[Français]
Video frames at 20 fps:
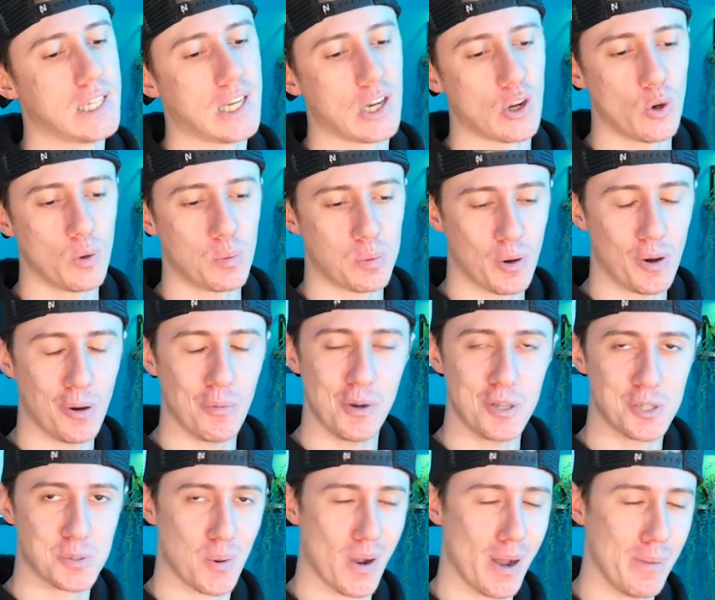je les reprends en
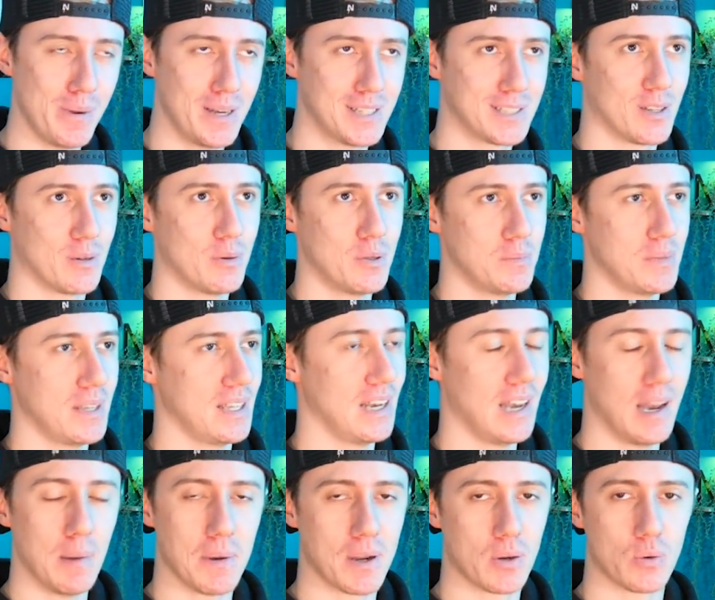mode, je me rappelle, j'étais en mode, mais
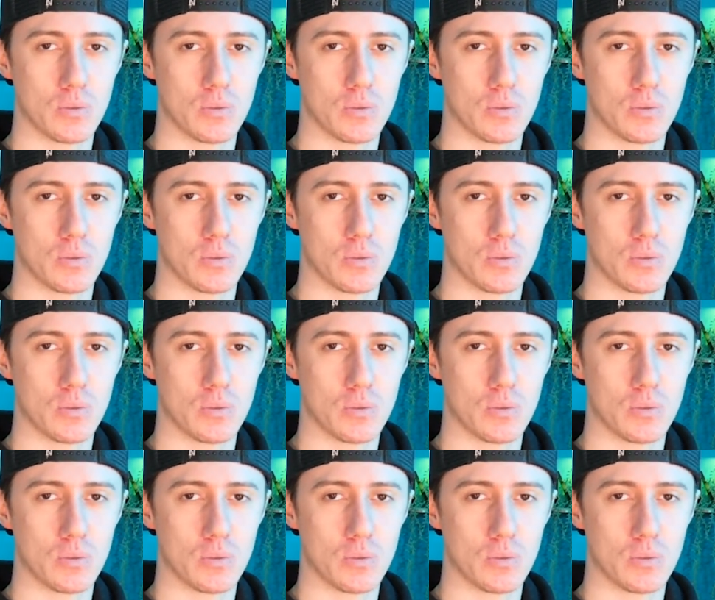là par